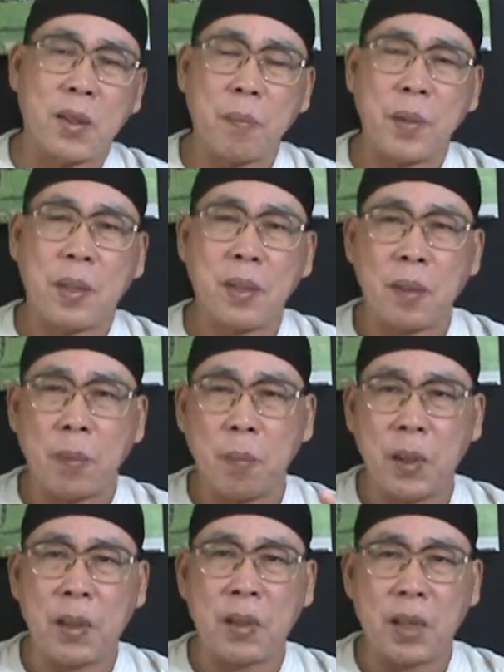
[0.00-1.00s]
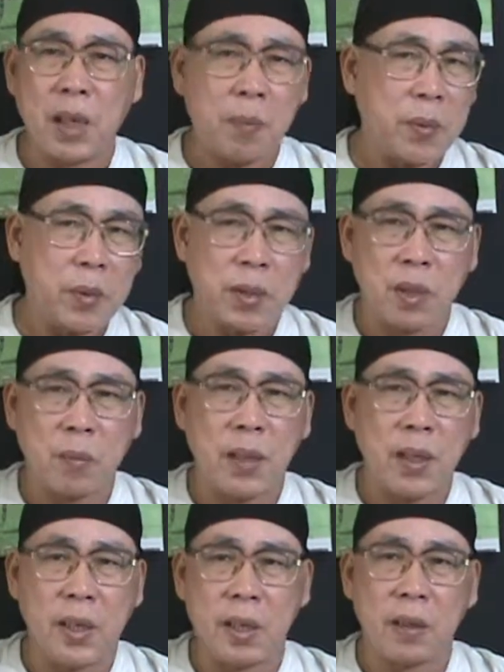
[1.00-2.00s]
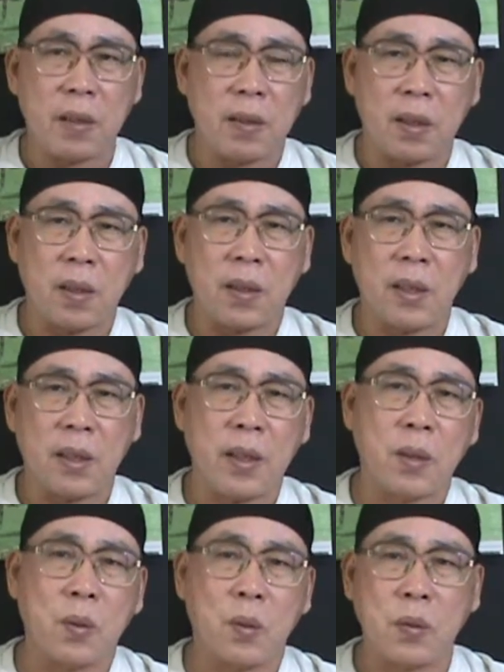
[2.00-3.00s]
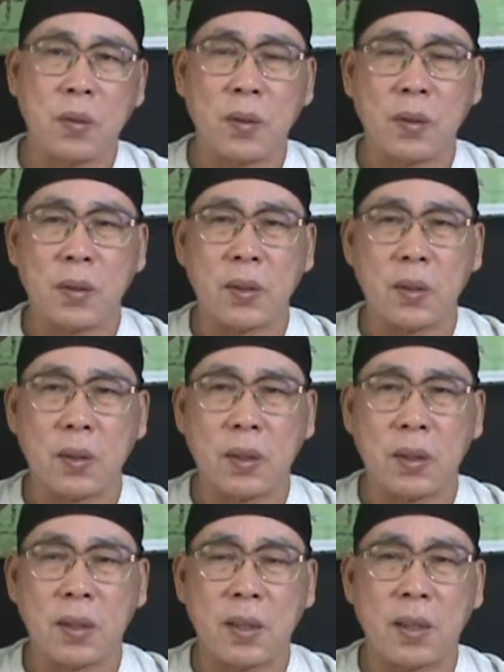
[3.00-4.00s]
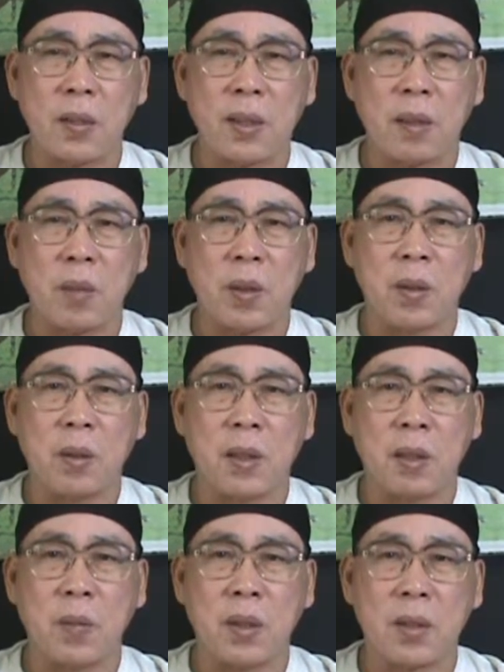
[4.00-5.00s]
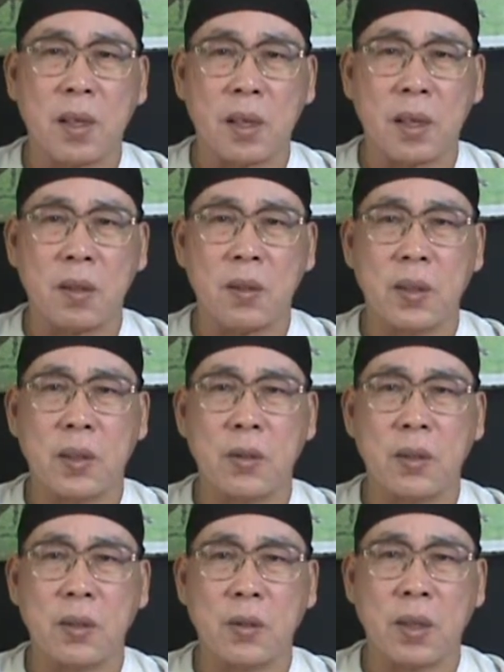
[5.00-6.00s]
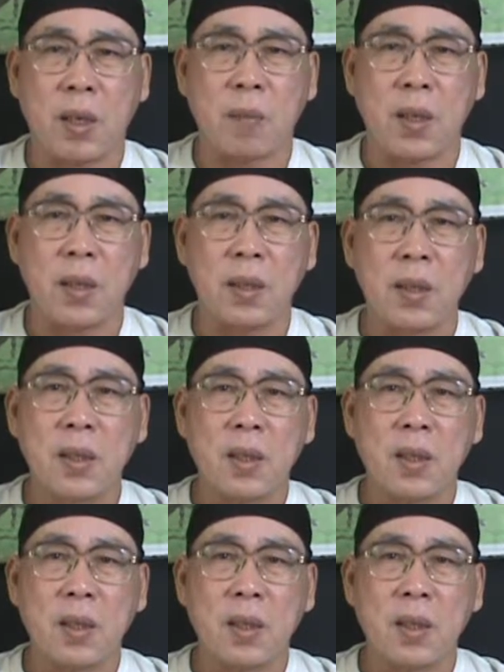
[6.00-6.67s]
他每天在闷在家里面，就在这边练啊，练练功啊。所以人家都在那边在那边唱卡拉 OK 去去干嘛？